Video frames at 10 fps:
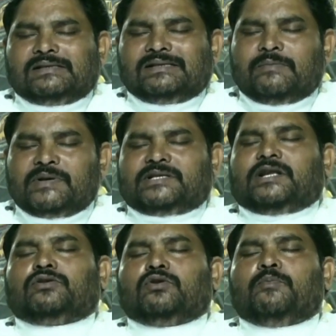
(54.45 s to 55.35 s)

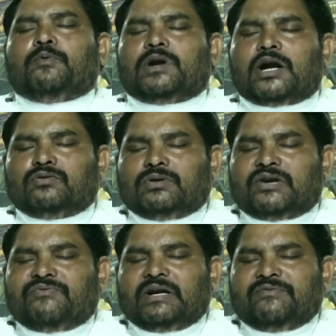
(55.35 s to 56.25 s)
సమస్యలతో
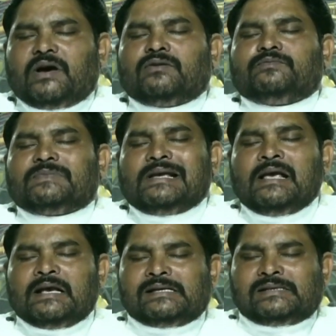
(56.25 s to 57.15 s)
పోరాడుతున్నటువంటి వారు
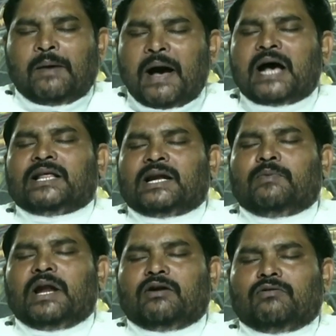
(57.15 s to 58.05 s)

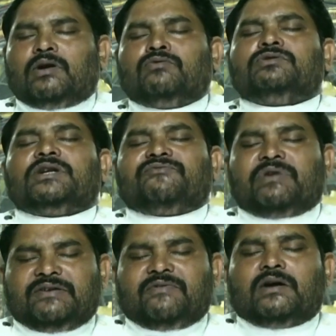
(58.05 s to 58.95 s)
సమాధానము లేకుండా
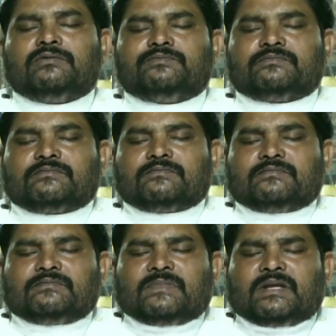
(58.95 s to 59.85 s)
ఉంటున్నటువంటి వారు
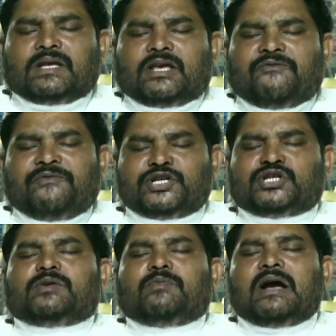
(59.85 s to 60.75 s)

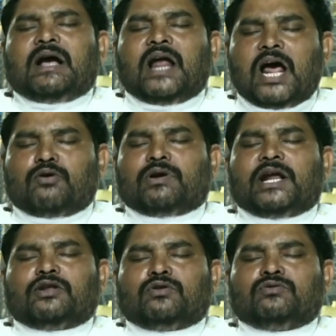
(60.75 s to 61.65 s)
విశేషంగా
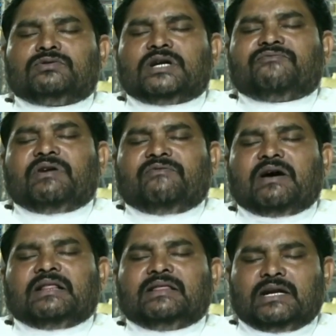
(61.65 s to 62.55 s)
అనారోగ్యాలతో ఉంటున్నటువంటి
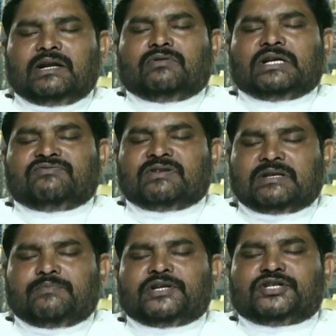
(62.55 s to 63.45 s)
వారందరినీ కూడా
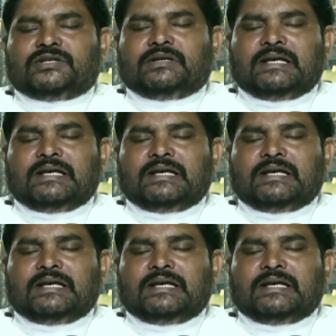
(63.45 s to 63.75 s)
స్వస్థపరిచి